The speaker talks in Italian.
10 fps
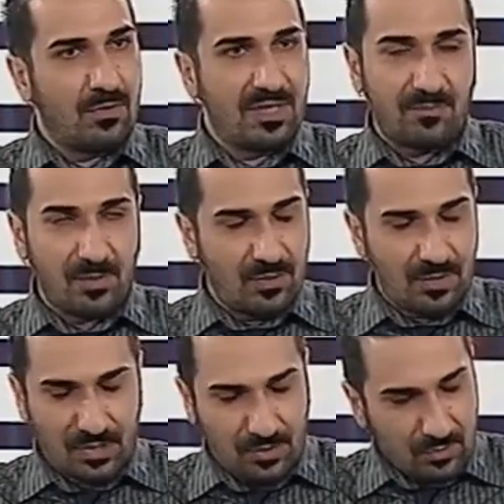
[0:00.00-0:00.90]
un'esplosione
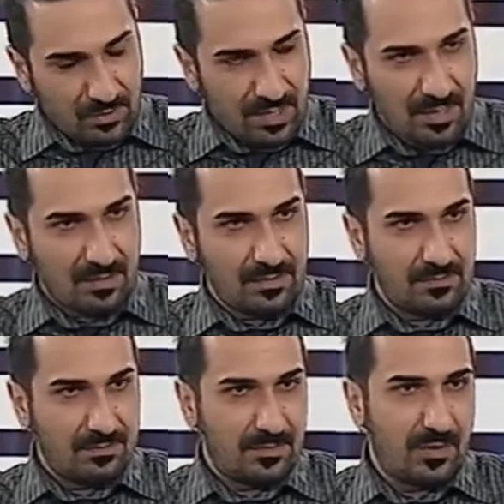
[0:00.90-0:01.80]
assurda. Mm.